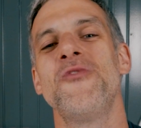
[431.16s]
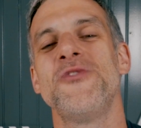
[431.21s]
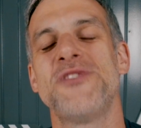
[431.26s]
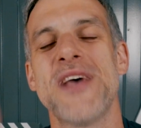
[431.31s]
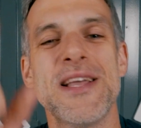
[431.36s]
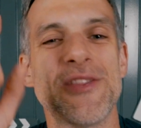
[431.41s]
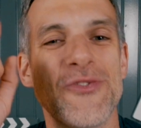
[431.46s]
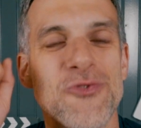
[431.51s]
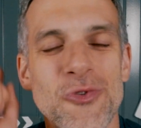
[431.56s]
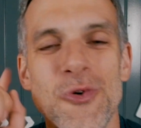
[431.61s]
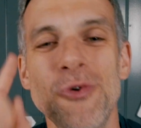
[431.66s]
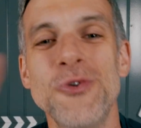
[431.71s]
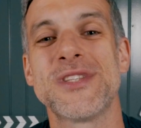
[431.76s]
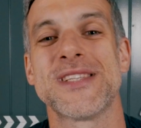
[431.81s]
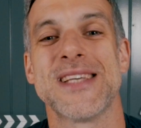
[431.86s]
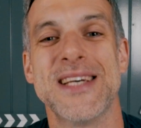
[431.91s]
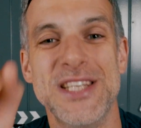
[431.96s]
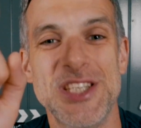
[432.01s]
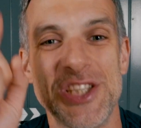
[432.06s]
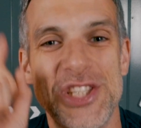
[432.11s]
Vous êtes tous
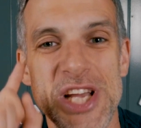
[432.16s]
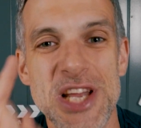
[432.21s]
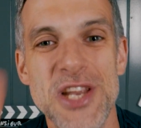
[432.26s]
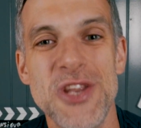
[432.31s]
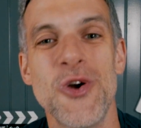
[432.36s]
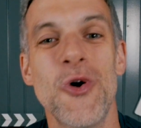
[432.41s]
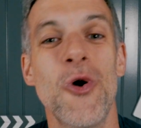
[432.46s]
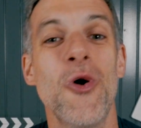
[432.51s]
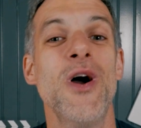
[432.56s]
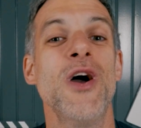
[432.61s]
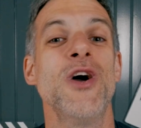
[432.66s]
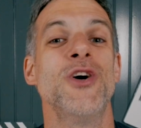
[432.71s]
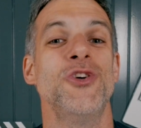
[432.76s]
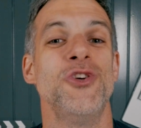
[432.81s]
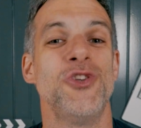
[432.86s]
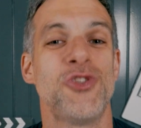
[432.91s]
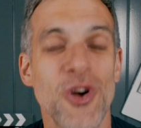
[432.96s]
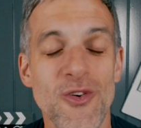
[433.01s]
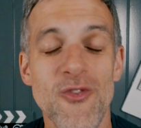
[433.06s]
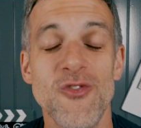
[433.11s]
géniaux.
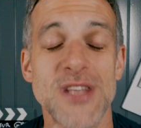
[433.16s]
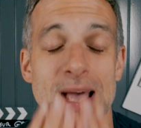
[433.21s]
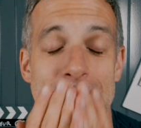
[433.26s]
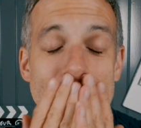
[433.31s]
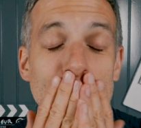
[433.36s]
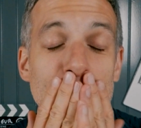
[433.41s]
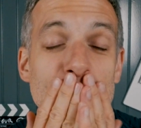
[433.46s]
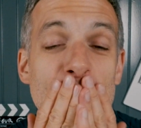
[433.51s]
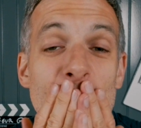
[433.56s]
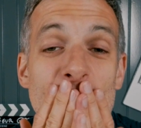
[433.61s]
Je vous aime